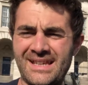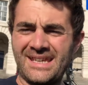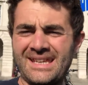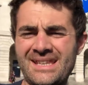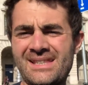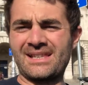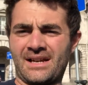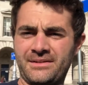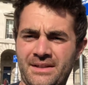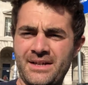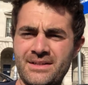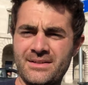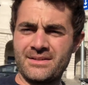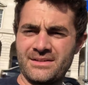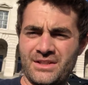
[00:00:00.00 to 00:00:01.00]
iyi insanlar.
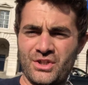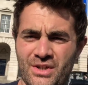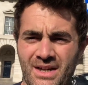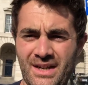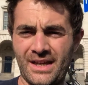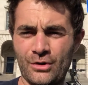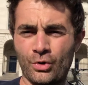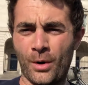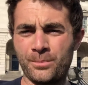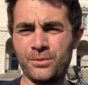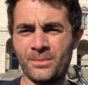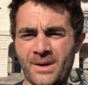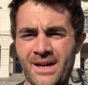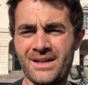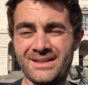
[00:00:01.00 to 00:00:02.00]
Dışarıya,
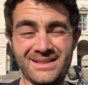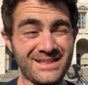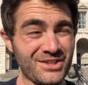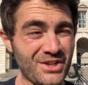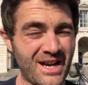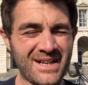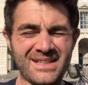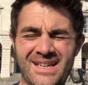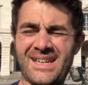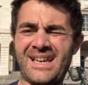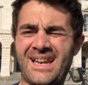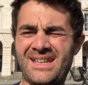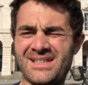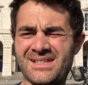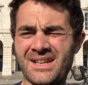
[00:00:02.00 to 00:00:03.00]
topluma, dışarıdan
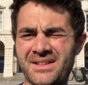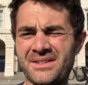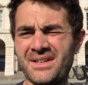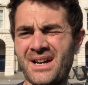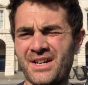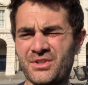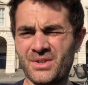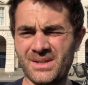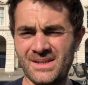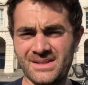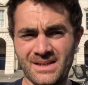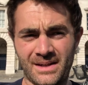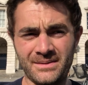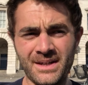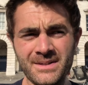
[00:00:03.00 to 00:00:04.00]
gelen insanlara açık
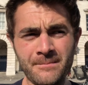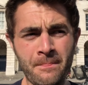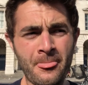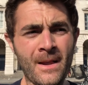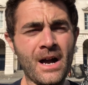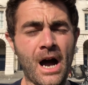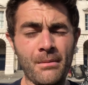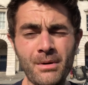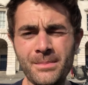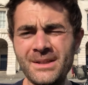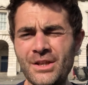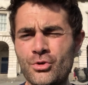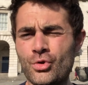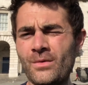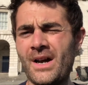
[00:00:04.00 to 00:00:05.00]
insanlar. Ama bir
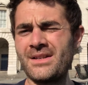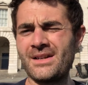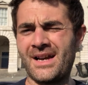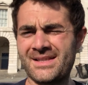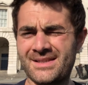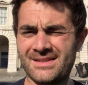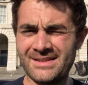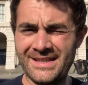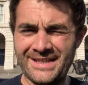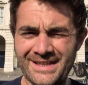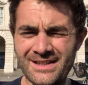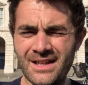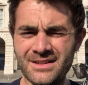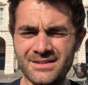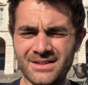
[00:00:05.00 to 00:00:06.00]
de şu var aslında
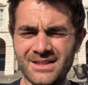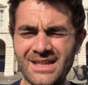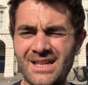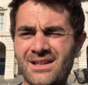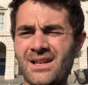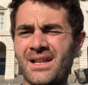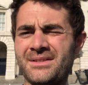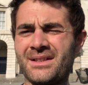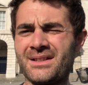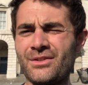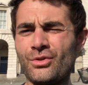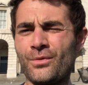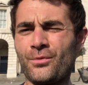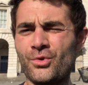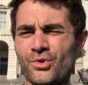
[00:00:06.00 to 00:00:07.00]
İrlanda'da İrlanda'nın
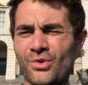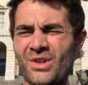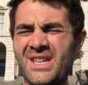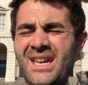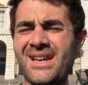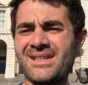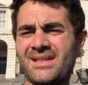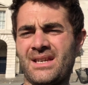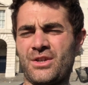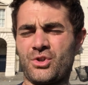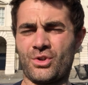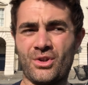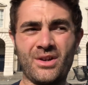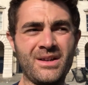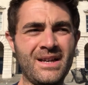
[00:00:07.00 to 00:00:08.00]
nüfusunun yarısı
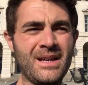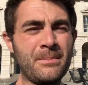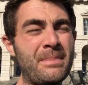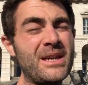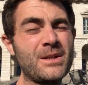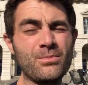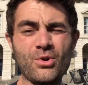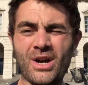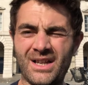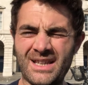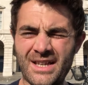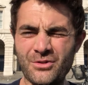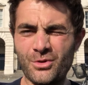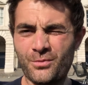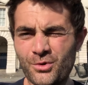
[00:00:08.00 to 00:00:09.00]
yaşıyor. Peki bu
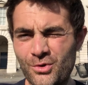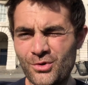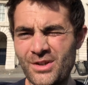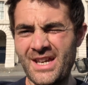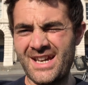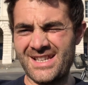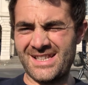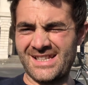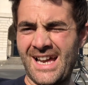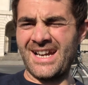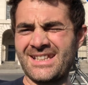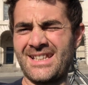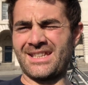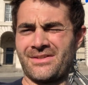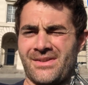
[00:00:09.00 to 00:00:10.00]
kalan nüfusun yarısı
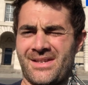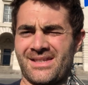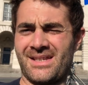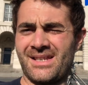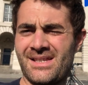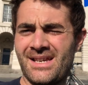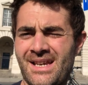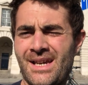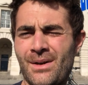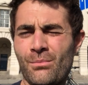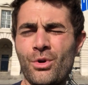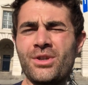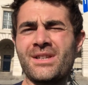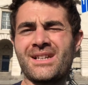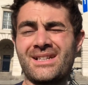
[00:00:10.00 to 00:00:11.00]
nerede diyeceksiniz?
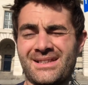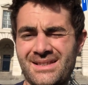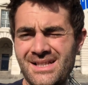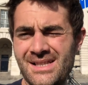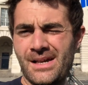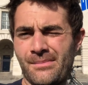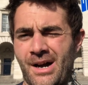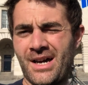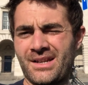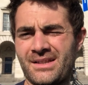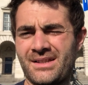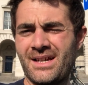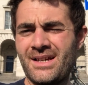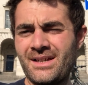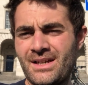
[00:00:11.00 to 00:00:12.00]
Bu işte kıtlık
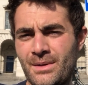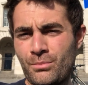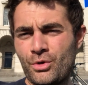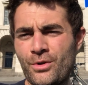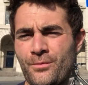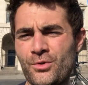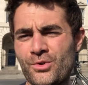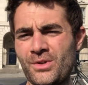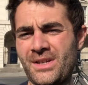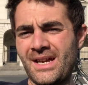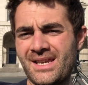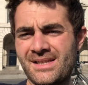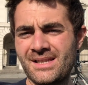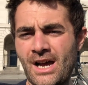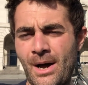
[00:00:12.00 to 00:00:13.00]
zamanında bu nüfusun
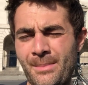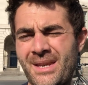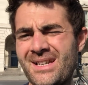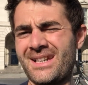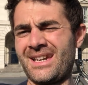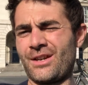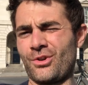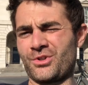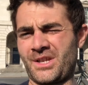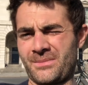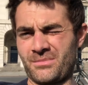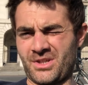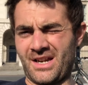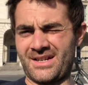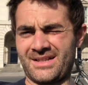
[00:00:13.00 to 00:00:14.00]
yarısı Amerika'ya göç
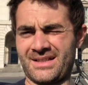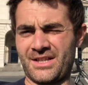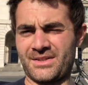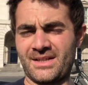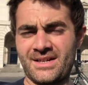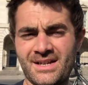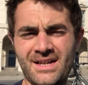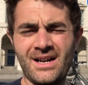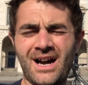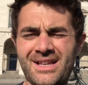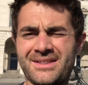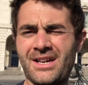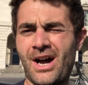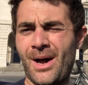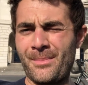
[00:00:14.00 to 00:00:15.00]
etmiş arkadaşlar.
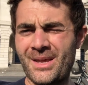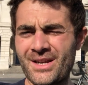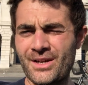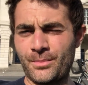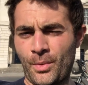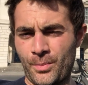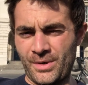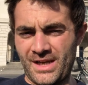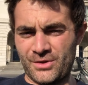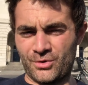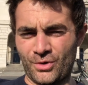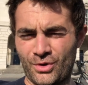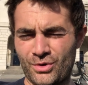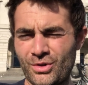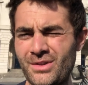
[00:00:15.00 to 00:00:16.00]
Hatta Amerika
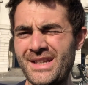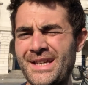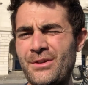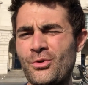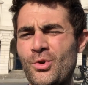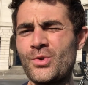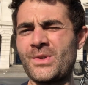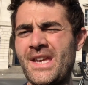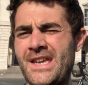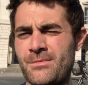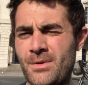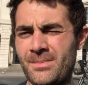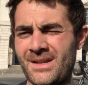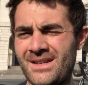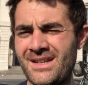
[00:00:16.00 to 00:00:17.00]
popülasyonunun
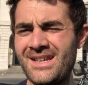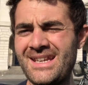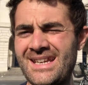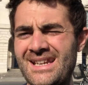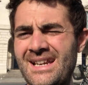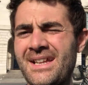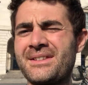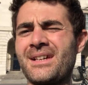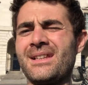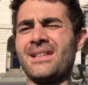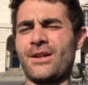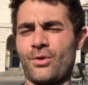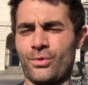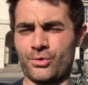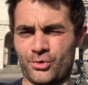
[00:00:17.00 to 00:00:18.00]
%20 binini
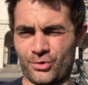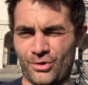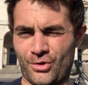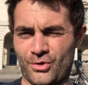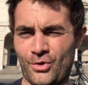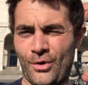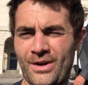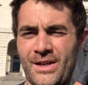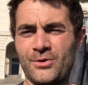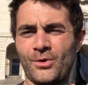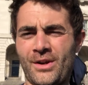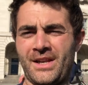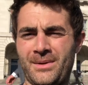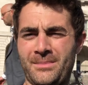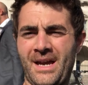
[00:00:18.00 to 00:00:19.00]
İrlandalılar oluşturur. Öyle
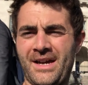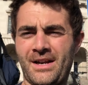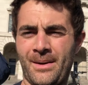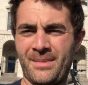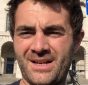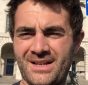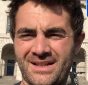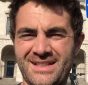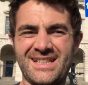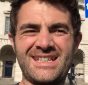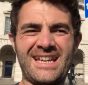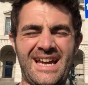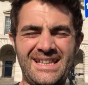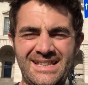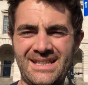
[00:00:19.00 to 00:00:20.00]
söyleyeyim yani Amerika'nın
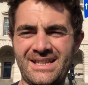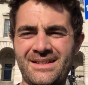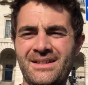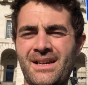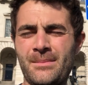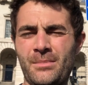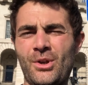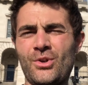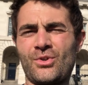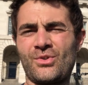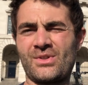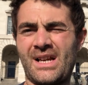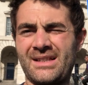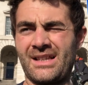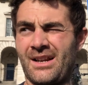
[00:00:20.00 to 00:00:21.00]
kendi
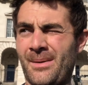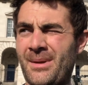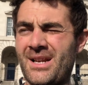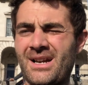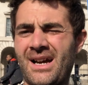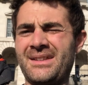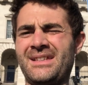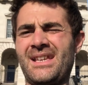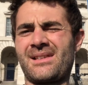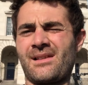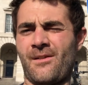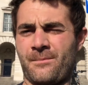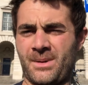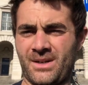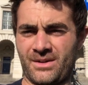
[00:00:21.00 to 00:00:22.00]
biliyorsunuz zaten Amerikan diye
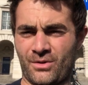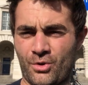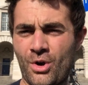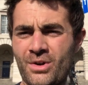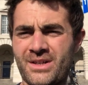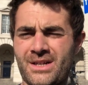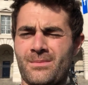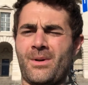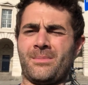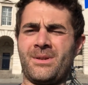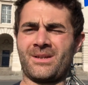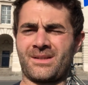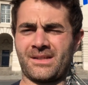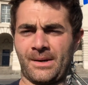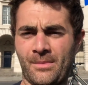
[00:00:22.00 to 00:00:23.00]
saf bir ırk yok. Kırma bir
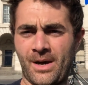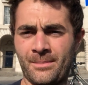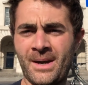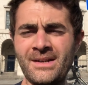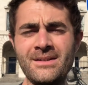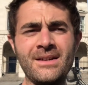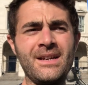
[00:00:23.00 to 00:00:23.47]
ırk tamamen.